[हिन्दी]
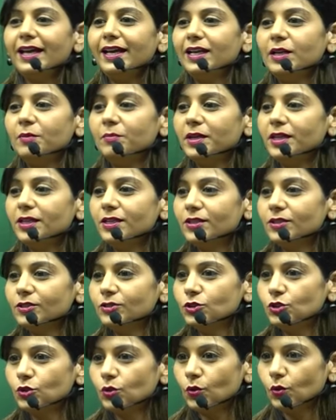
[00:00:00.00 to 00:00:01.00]
एलिमेंट
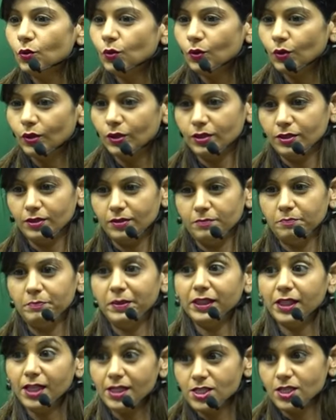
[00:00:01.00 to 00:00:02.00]
जो पता